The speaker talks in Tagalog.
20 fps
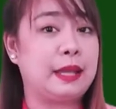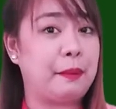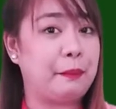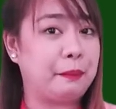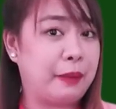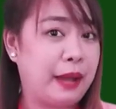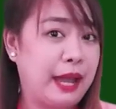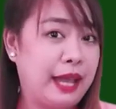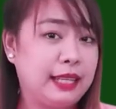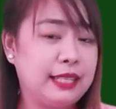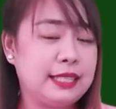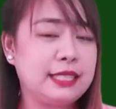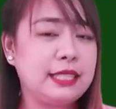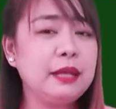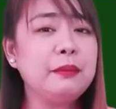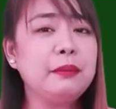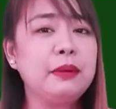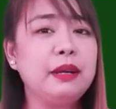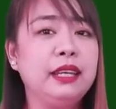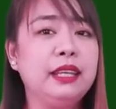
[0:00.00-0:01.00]
Sambales
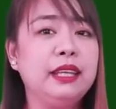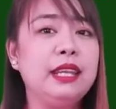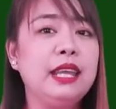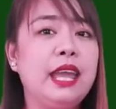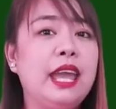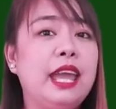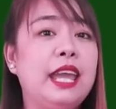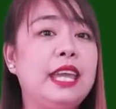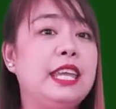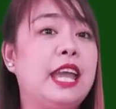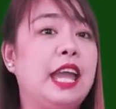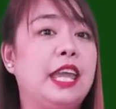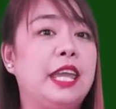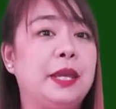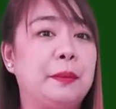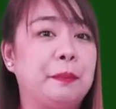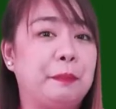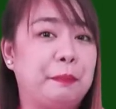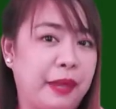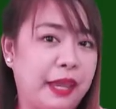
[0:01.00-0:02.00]
naman ya
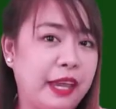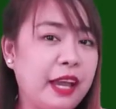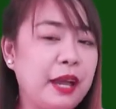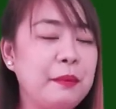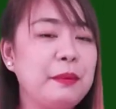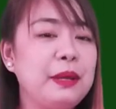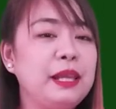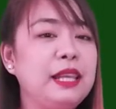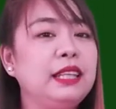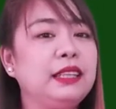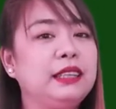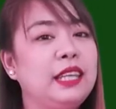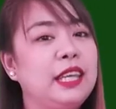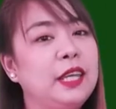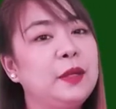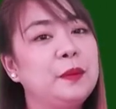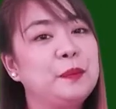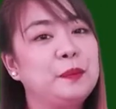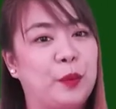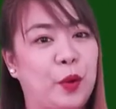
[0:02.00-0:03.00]
ing pe
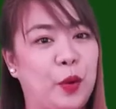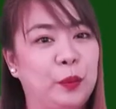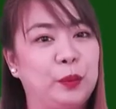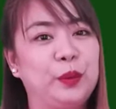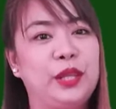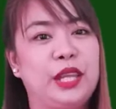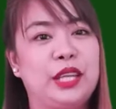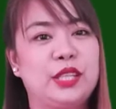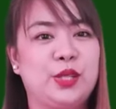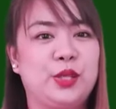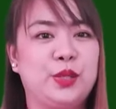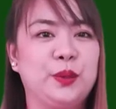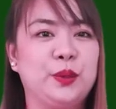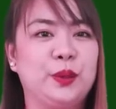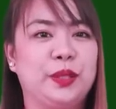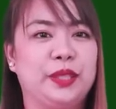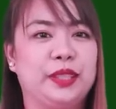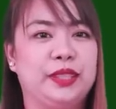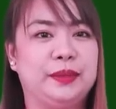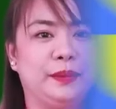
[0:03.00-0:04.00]
kamalating populasyon.